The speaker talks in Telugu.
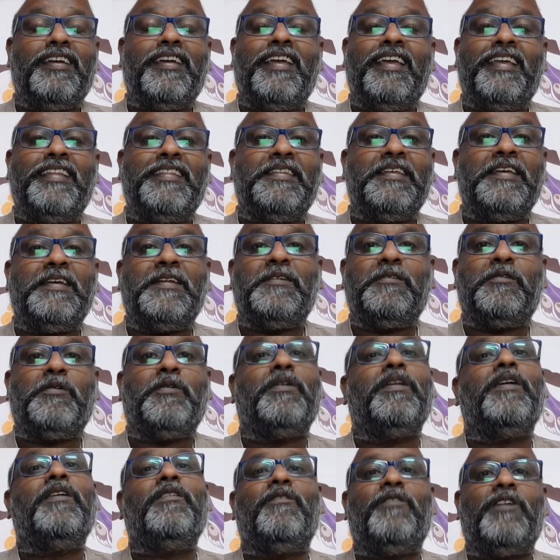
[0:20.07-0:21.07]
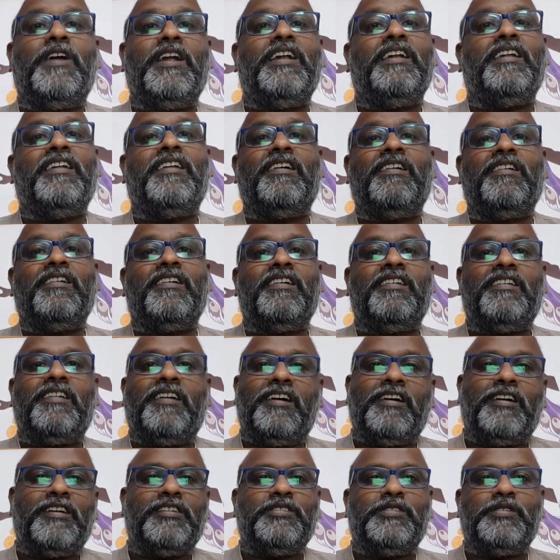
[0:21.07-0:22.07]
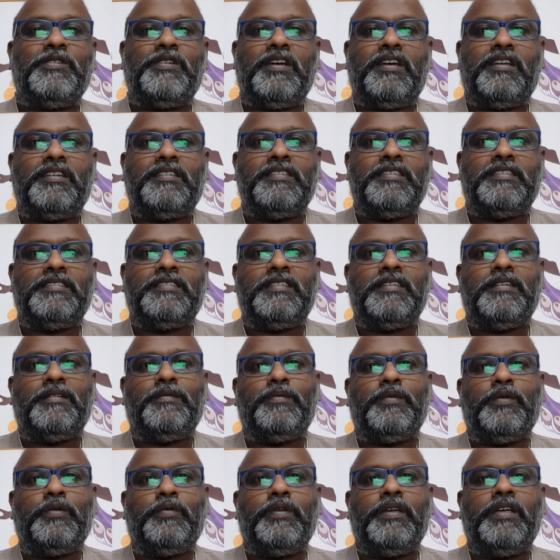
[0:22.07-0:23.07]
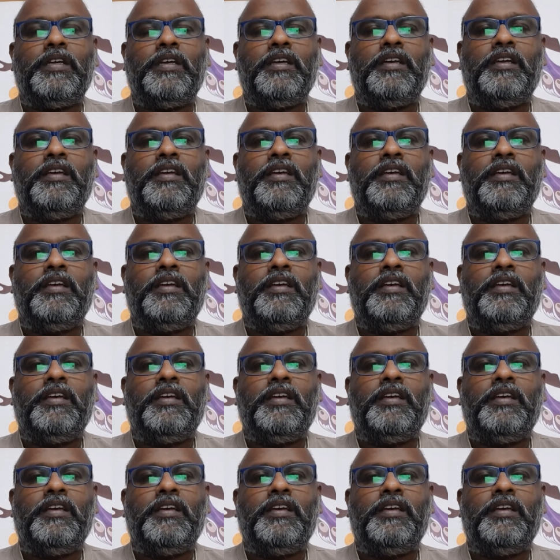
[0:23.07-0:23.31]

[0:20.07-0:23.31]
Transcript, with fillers: ఏంది అనుకున్నా వైల్డ్ డాగ్ నాగార్జున గారు చేసిన మూవీ